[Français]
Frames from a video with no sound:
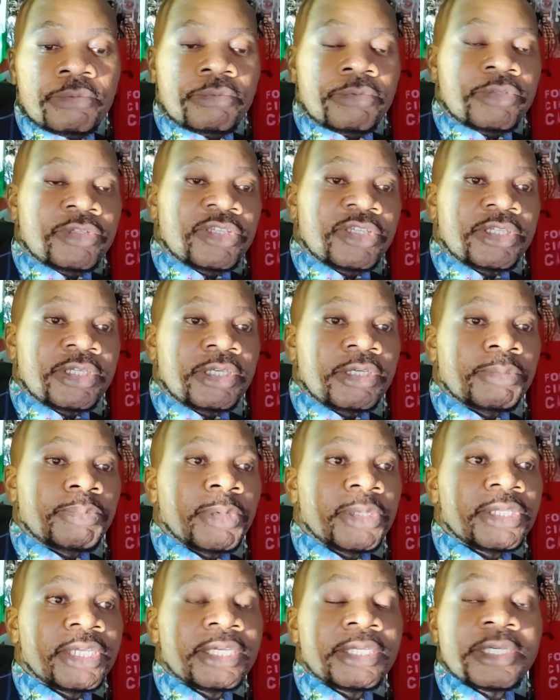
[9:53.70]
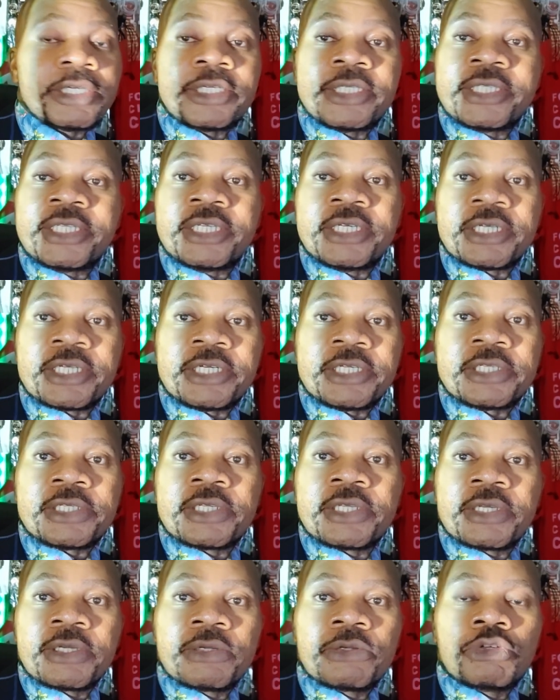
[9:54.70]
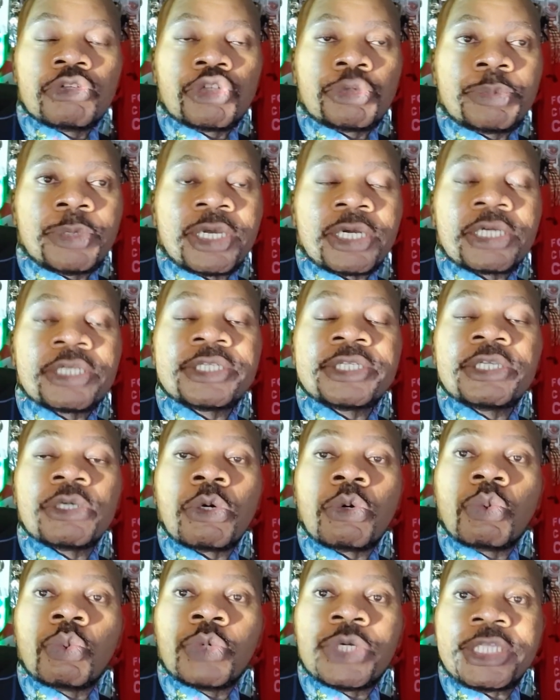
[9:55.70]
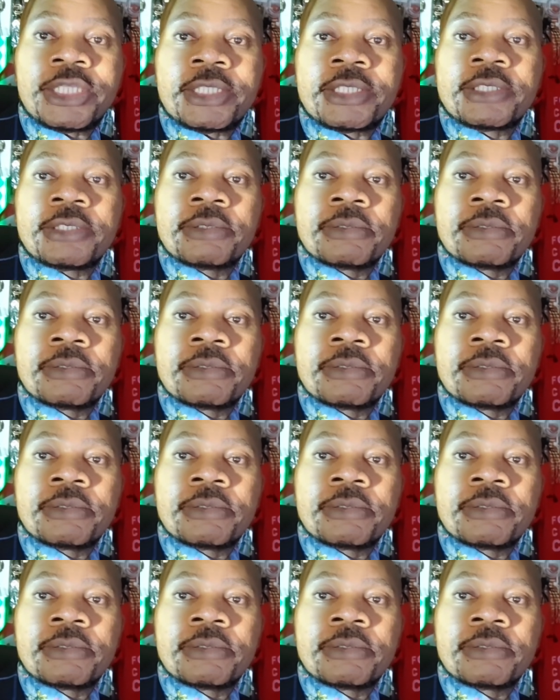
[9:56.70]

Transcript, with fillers: C'est peut-être 10 risques, je peux réussir 8